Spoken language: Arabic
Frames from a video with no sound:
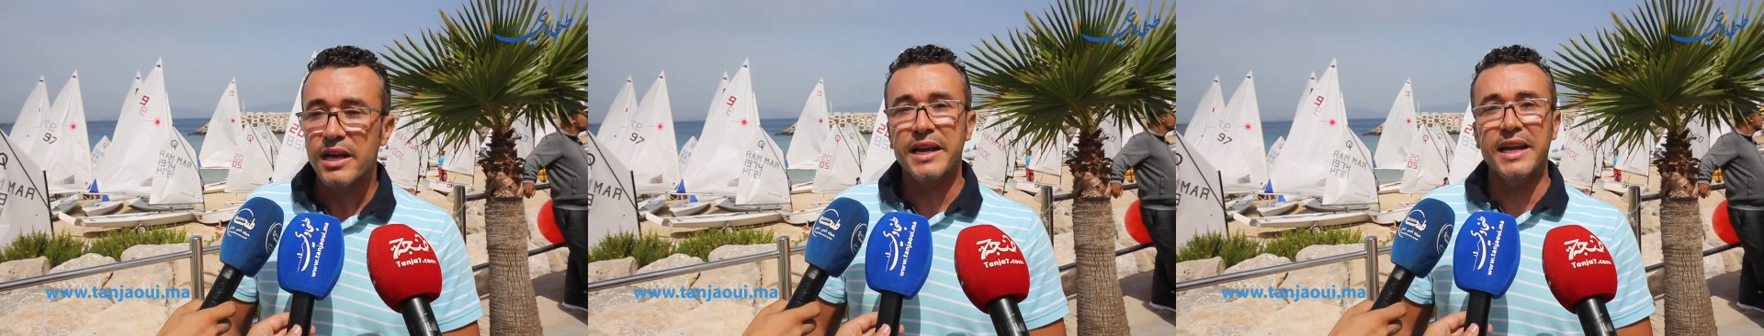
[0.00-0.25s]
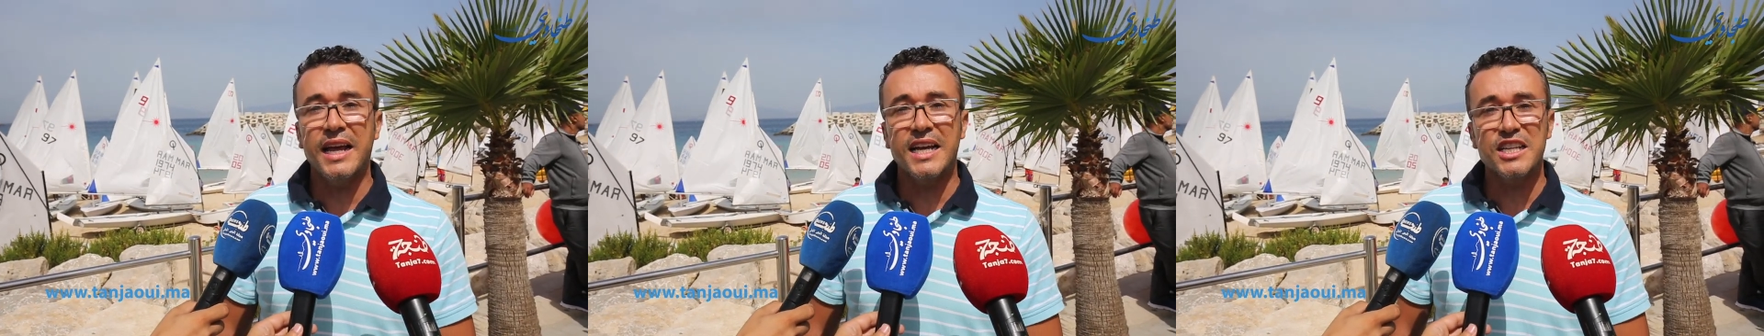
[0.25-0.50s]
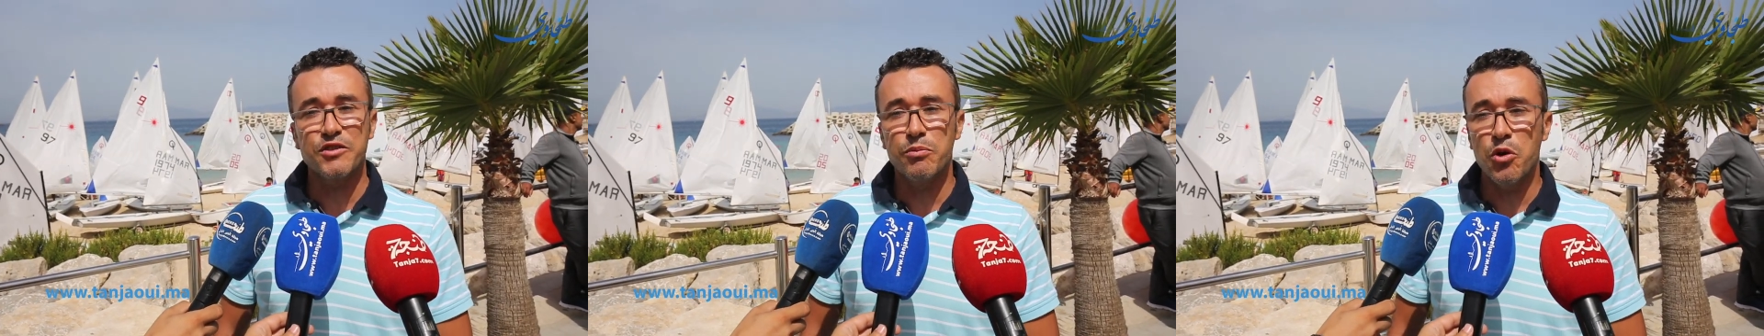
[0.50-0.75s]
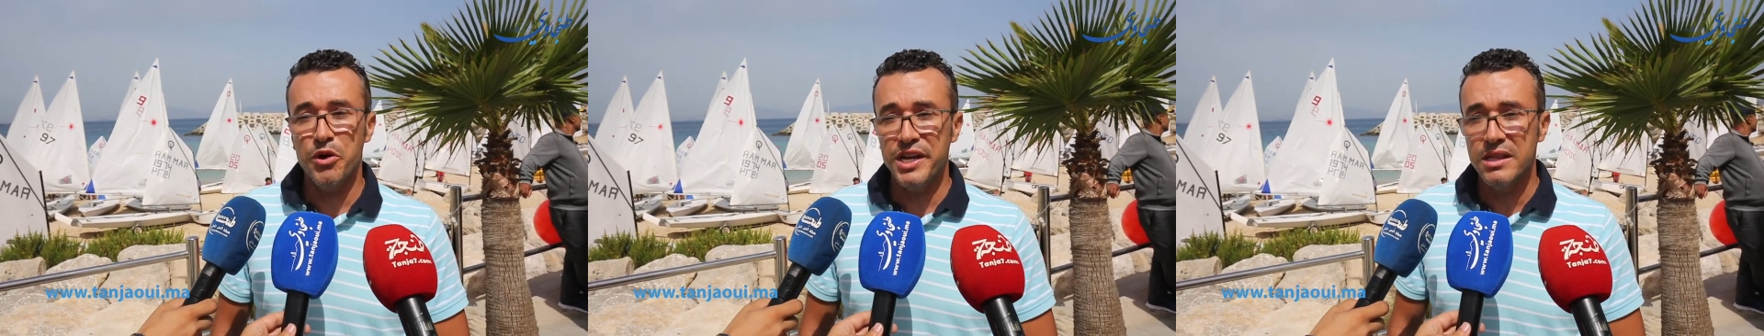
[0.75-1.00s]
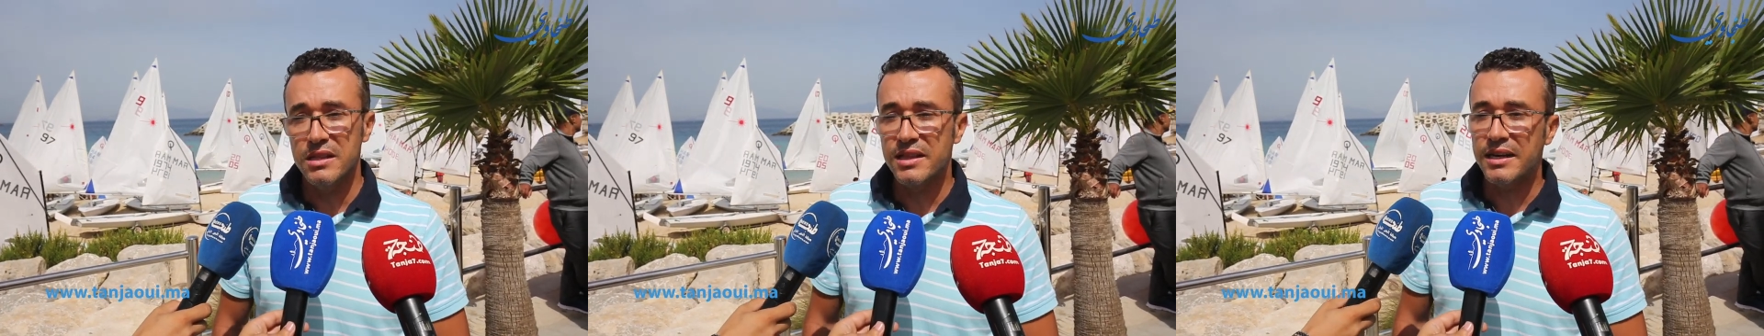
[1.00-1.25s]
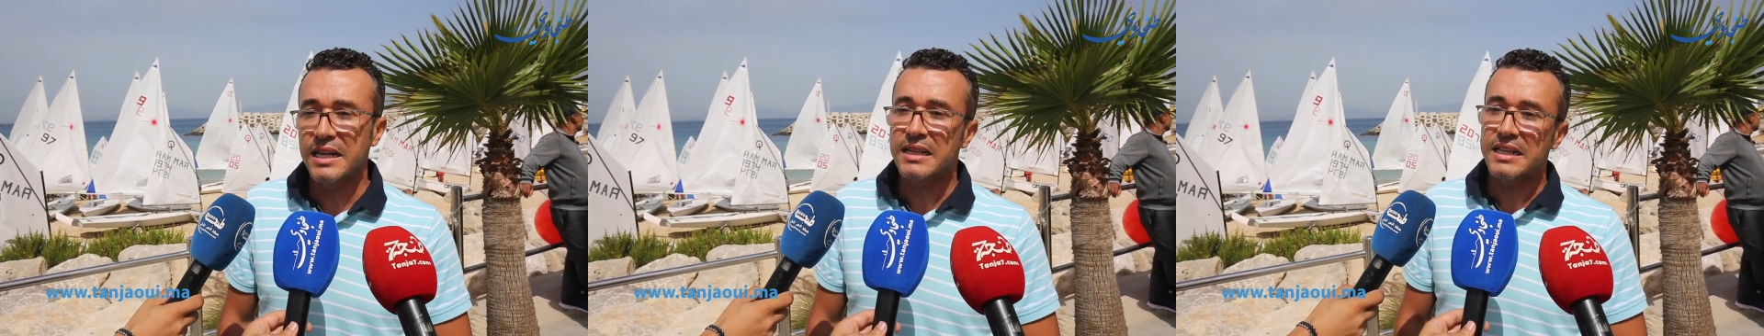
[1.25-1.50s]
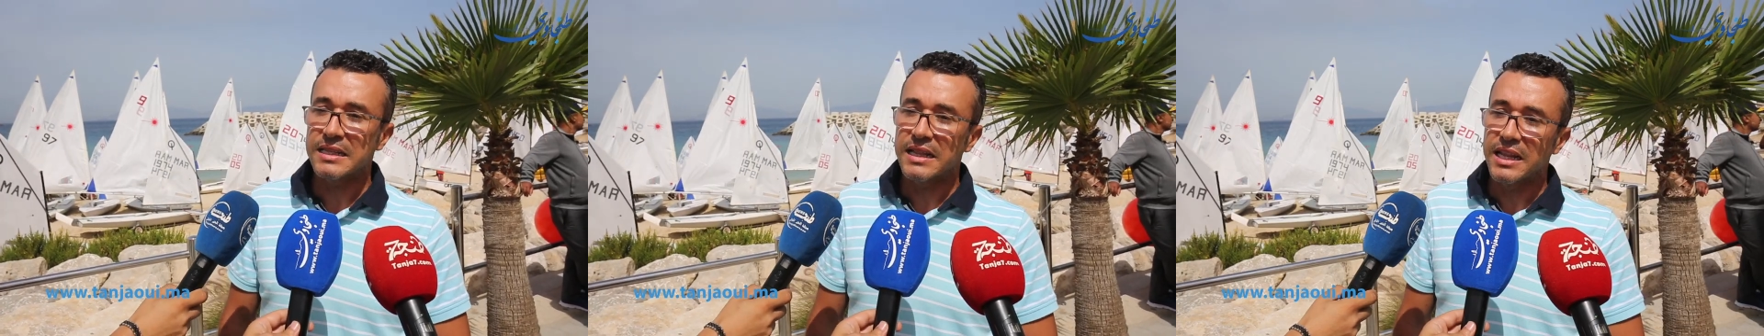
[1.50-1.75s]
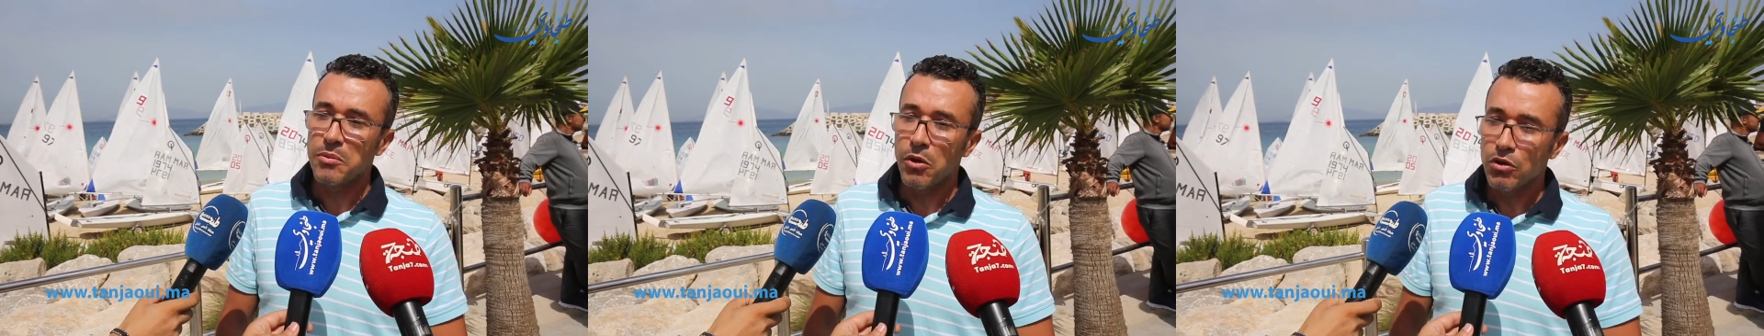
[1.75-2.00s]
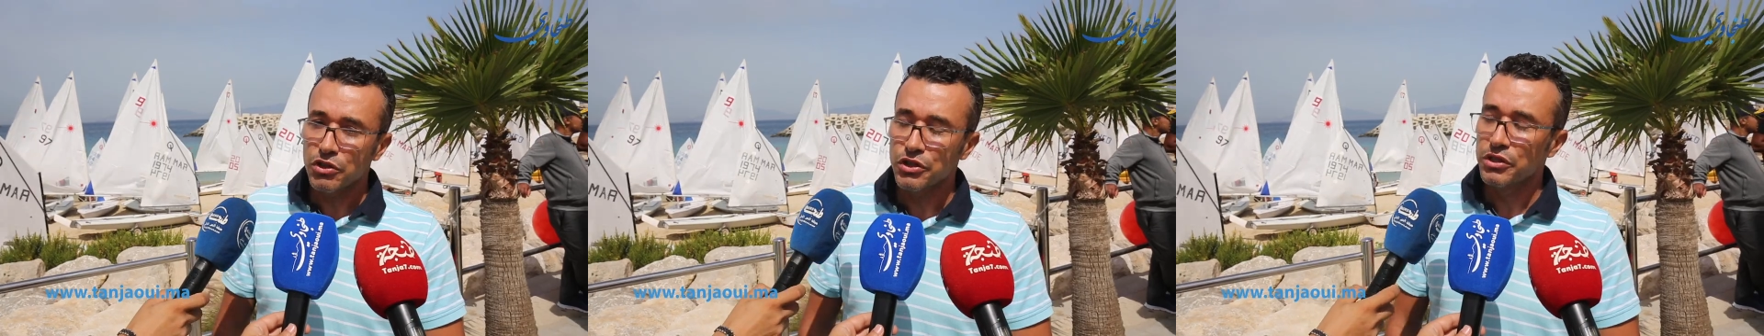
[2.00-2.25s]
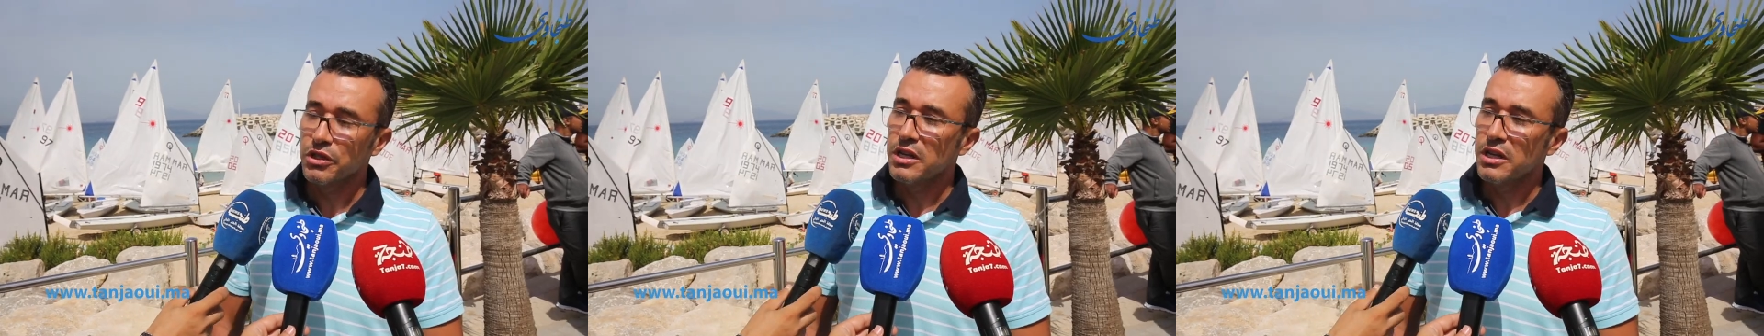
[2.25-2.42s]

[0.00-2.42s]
الرياح كانت في الموعد درنا ثلاثه د لي مونش